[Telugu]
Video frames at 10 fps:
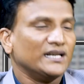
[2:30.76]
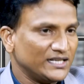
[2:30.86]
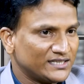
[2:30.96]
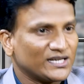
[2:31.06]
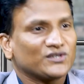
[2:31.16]

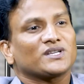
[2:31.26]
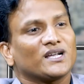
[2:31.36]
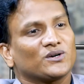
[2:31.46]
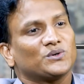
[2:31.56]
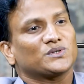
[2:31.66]

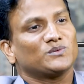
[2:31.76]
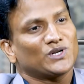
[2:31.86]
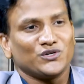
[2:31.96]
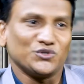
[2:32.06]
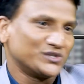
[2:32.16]
నిత్యావసరాల కోసం
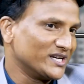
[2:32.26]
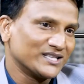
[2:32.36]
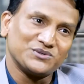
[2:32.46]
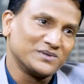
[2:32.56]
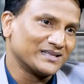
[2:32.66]
మనం యూజ్
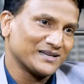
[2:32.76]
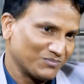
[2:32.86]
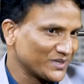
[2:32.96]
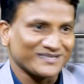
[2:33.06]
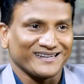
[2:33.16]
చేయాల్సి ఉంటుంది
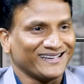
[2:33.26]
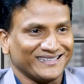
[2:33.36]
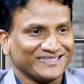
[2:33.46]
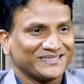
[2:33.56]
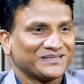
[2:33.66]
కంపల్సరీగా
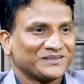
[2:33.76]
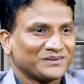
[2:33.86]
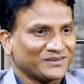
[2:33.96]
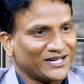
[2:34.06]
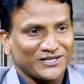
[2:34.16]
అది
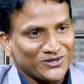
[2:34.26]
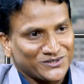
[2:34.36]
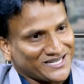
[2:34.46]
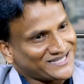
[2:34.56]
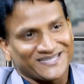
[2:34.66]
దాంట్లో
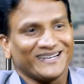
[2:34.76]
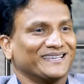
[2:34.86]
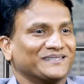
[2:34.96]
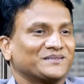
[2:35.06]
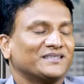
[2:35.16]
ఛాన్సే
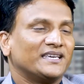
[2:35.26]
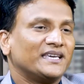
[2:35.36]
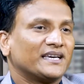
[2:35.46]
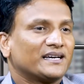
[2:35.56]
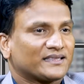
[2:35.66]
లేదు
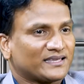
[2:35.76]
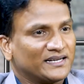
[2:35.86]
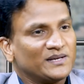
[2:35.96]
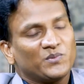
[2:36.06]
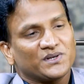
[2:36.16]
ఇక
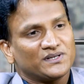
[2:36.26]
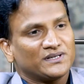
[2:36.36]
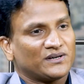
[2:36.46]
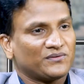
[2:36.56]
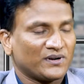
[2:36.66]
థర్టీ
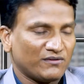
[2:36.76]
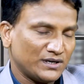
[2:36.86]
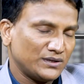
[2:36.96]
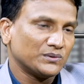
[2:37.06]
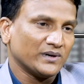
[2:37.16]
పర్సెంట్ ఆఫ్
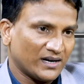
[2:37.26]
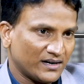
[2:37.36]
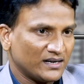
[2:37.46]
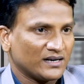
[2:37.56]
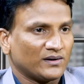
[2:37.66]
రెవెన్యూ
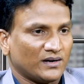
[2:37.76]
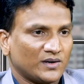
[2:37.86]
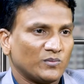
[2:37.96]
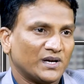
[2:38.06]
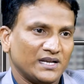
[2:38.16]
హార్డ్ అండ్
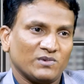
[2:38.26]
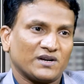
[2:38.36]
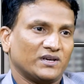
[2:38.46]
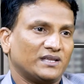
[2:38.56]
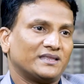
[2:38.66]
హార్డ్ మనీ
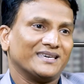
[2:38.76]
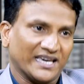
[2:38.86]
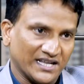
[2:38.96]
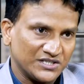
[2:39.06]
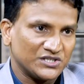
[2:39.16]
మనం ఏదైతే
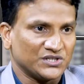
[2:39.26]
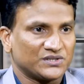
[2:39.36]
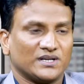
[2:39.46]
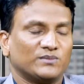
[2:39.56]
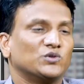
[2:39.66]
ఎర్న్
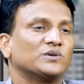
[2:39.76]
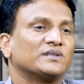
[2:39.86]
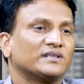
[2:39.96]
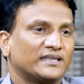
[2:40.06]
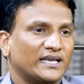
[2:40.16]
చేస్తున్నామో
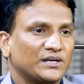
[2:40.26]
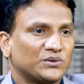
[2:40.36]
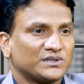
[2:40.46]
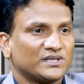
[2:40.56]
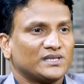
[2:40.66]

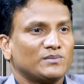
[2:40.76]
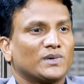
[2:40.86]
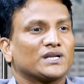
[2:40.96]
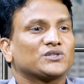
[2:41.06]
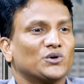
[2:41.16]
దానికి వచ్చేసి
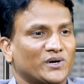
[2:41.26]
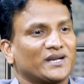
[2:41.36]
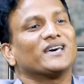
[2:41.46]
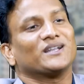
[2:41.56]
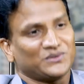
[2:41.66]
మన సౌకర్యాల